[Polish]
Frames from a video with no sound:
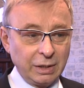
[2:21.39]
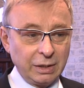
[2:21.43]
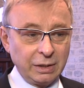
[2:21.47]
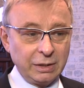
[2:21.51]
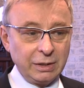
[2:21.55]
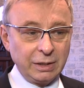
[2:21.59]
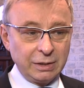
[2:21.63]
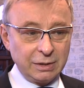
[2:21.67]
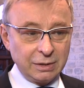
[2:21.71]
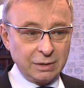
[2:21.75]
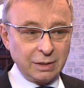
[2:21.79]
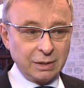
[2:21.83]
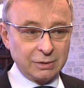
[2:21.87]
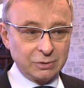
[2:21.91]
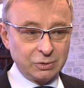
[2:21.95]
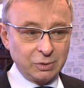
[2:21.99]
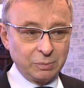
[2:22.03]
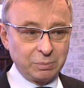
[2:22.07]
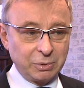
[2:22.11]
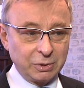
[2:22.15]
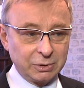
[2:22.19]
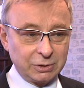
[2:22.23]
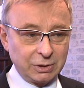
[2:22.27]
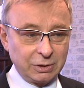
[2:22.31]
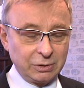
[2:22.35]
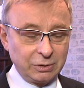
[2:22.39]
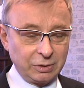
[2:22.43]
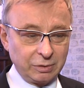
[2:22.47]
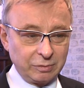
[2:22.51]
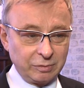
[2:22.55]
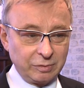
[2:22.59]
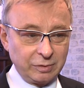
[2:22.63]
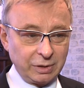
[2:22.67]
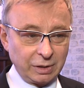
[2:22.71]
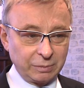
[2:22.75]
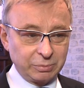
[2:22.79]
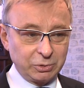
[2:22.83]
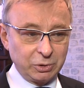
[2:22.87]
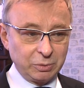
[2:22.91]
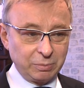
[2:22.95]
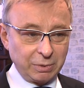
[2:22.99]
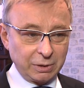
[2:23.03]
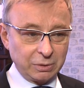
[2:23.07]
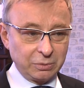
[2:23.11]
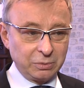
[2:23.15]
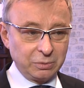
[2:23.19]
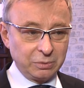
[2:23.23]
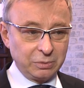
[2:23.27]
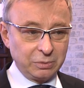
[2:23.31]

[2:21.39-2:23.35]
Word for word: 11% e, jak w przypadku